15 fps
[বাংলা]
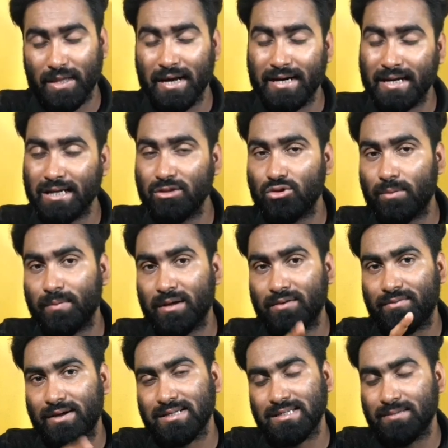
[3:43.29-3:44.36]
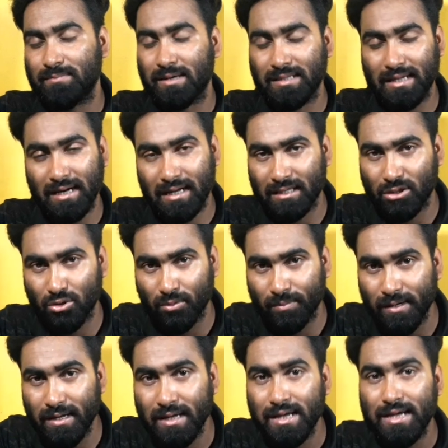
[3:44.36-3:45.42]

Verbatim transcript: এটা কিন্তু আপনাকে ফার্স্টে মাথায় রাখতে হবে